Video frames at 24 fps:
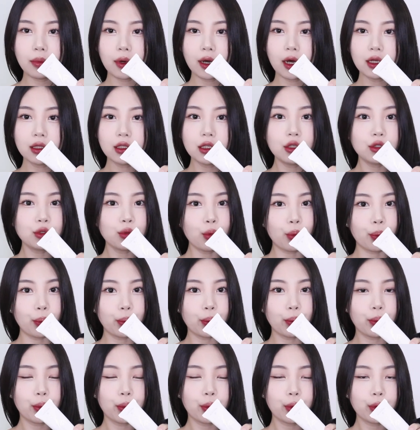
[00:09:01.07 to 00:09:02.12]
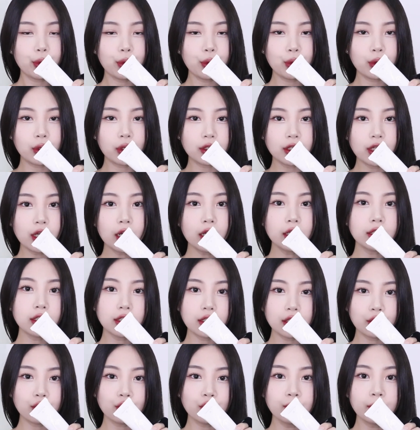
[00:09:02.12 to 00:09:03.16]
바디솝 이렇게 세
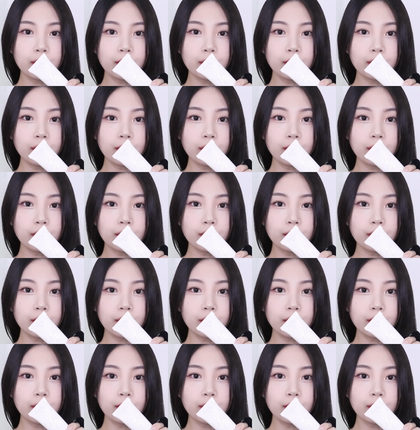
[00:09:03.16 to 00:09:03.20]
가지를